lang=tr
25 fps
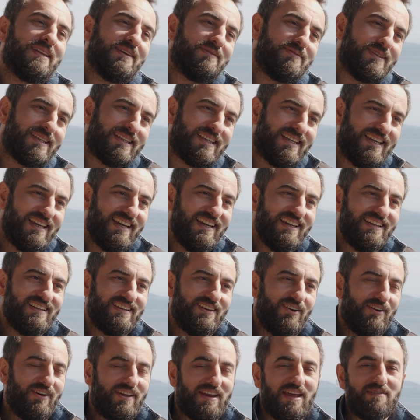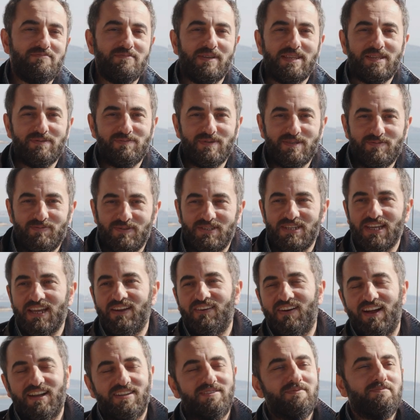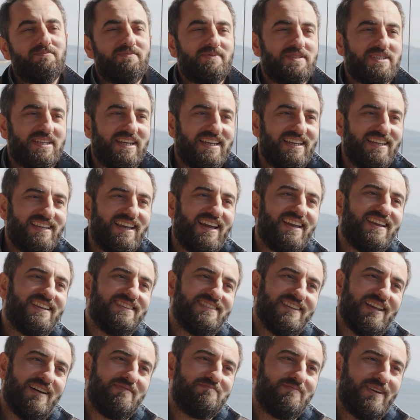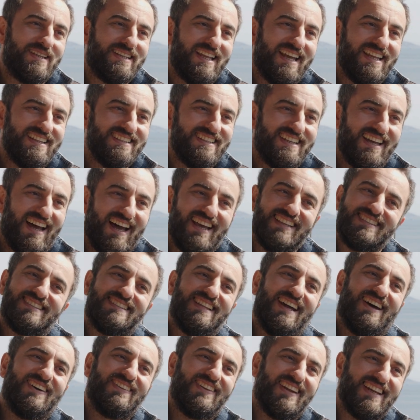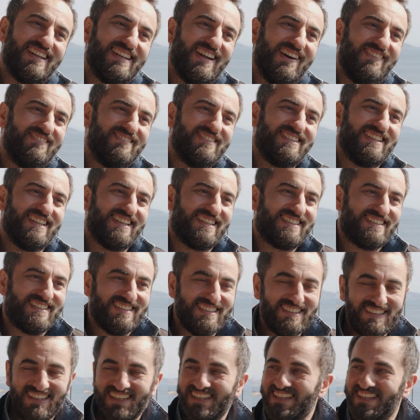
tabii ki öğrenmediğimiz bir şey vardı. Bir şeyi yayınlanmadan asla ona inanmayacaksın.